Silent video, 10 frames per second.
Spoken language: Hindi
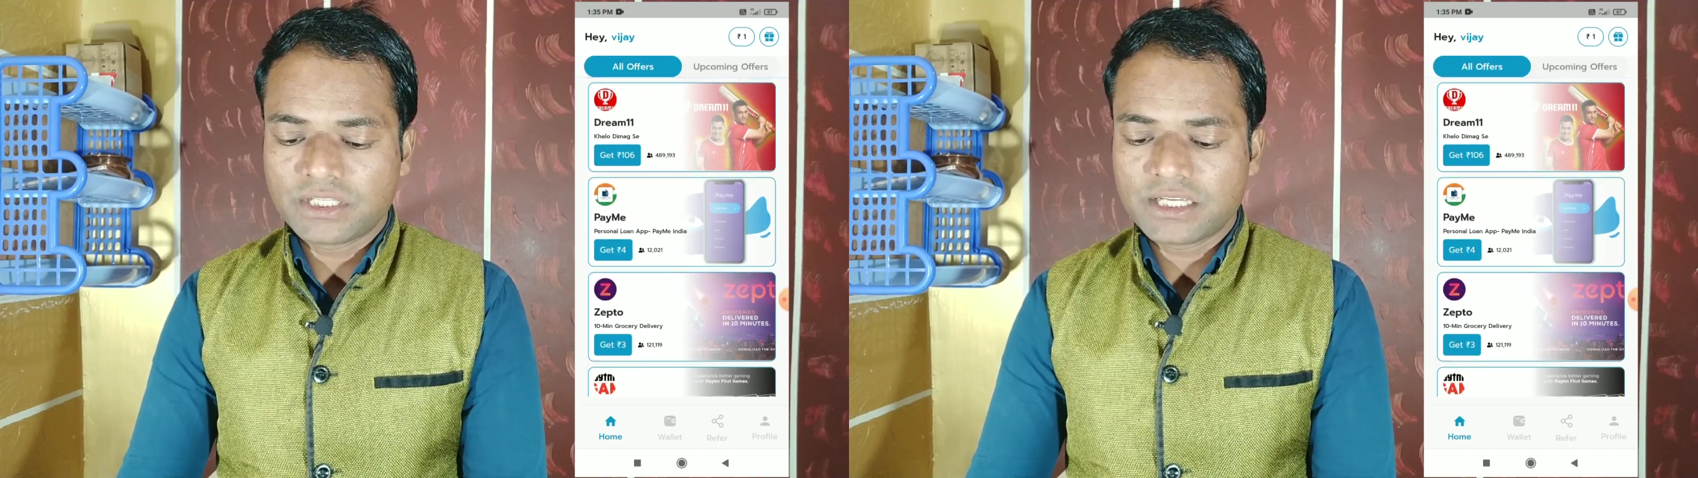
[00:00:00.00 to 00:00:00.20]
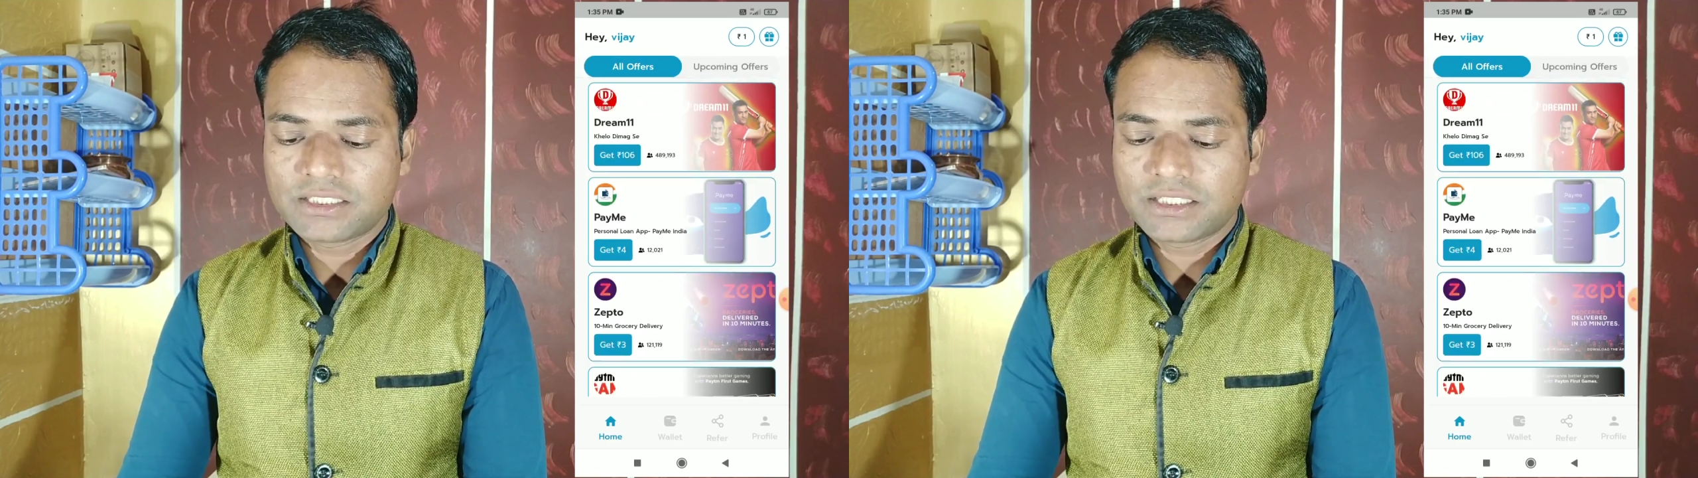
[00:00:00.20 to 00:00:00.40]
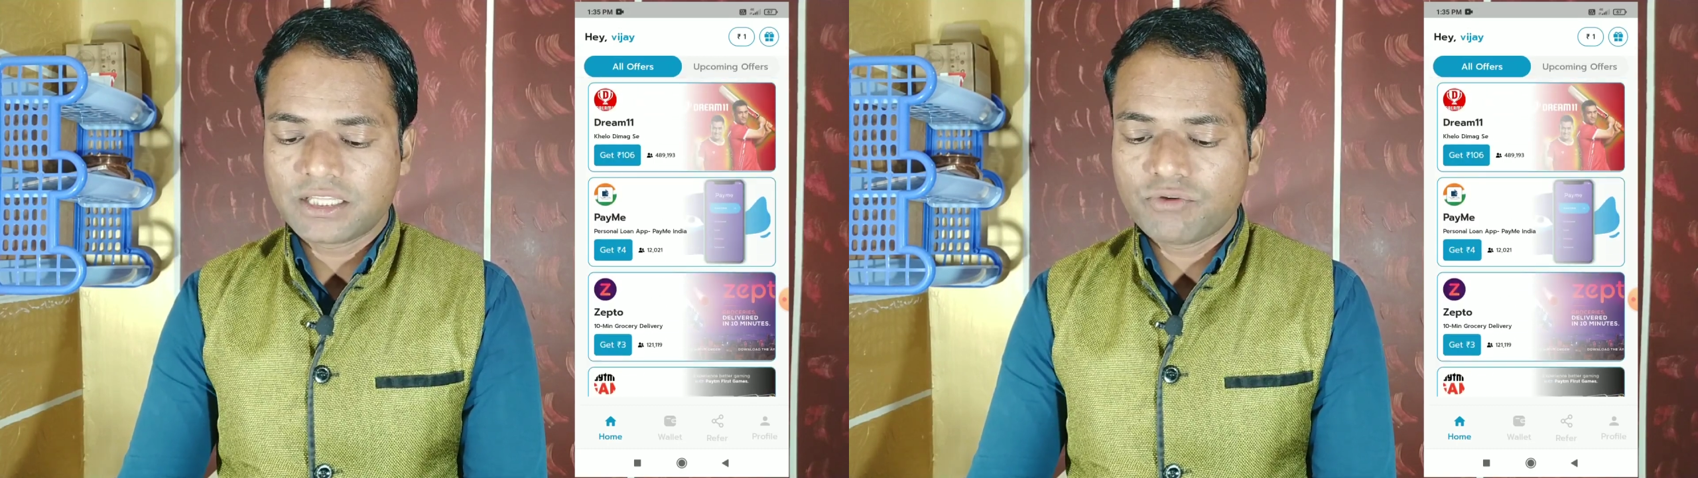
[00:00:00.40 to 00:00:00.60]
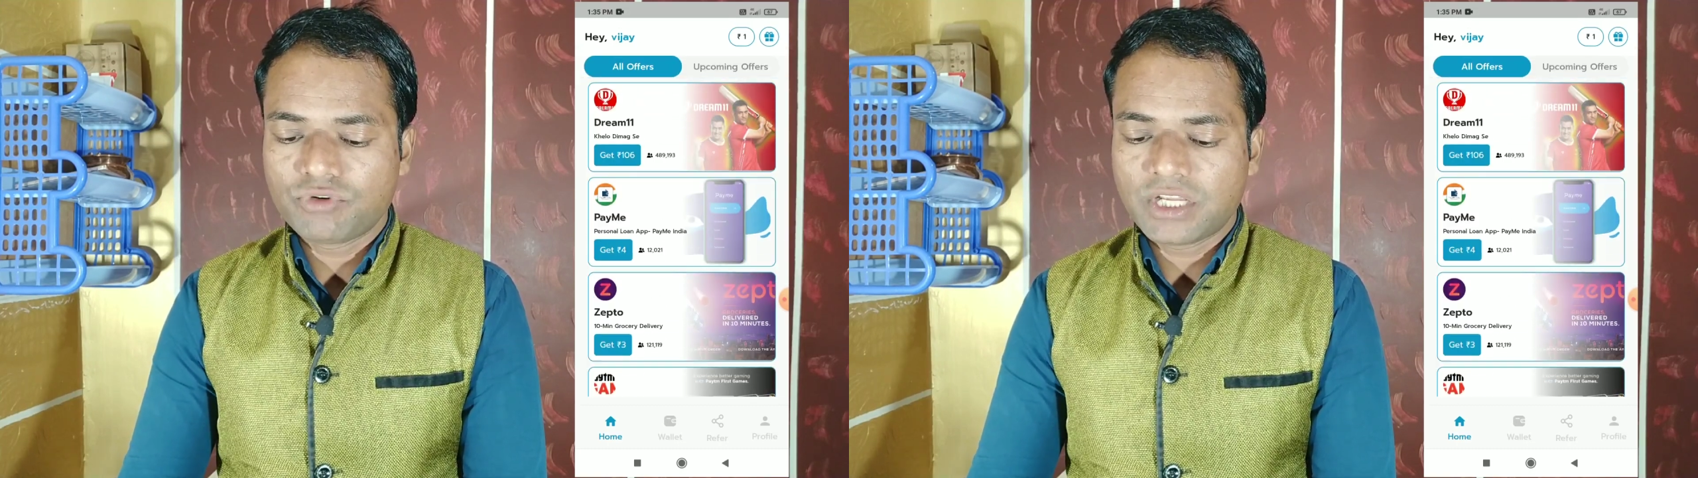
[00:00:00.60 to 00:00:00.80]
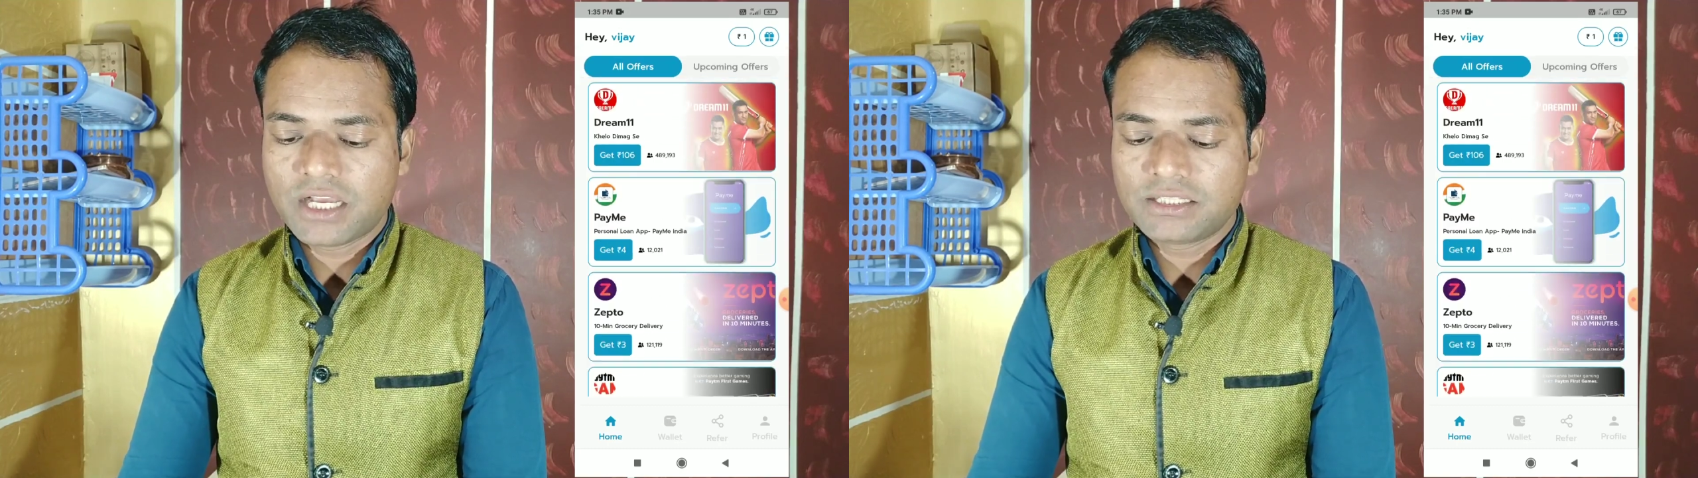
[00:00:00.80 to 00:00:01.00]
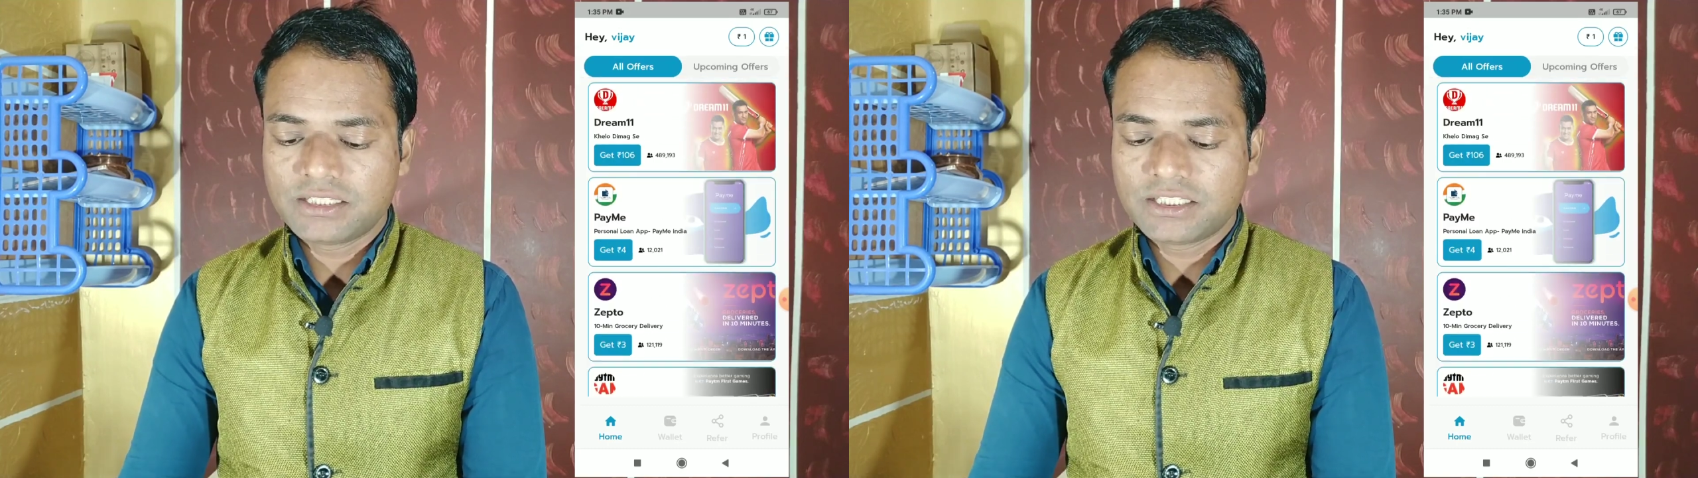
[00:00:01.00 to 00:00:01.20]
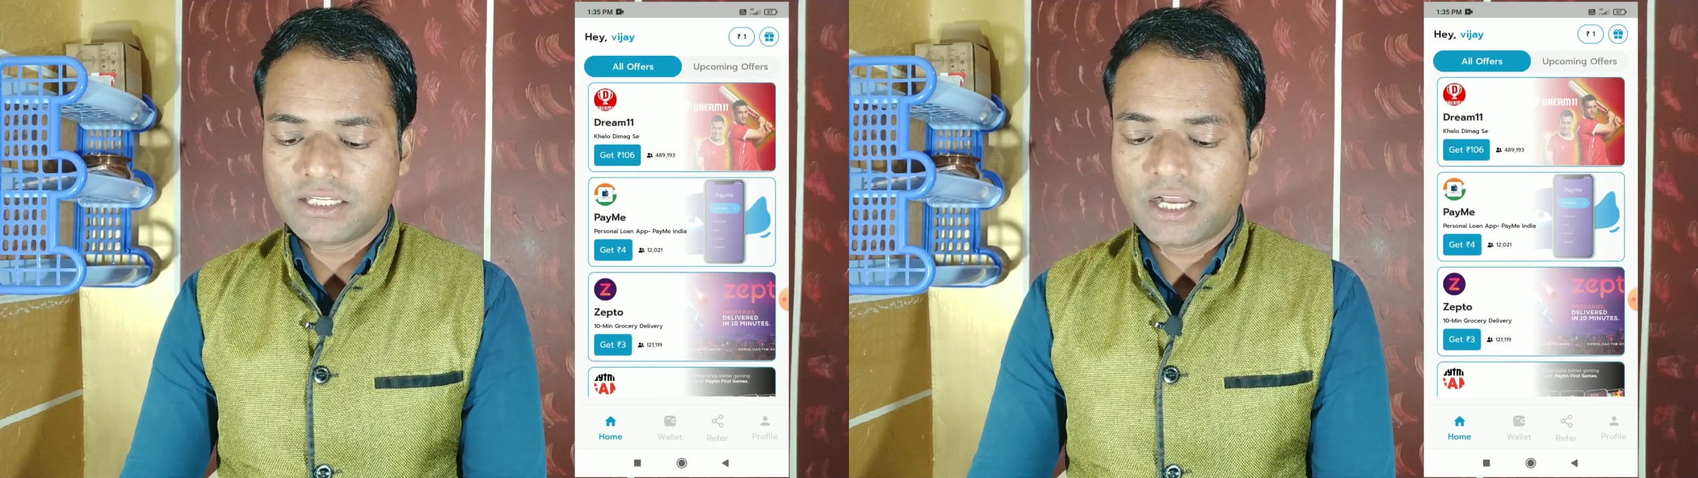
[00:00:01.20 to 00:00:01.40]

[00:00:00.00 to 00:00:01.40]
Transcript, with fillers: देख सकते हैं उनके आज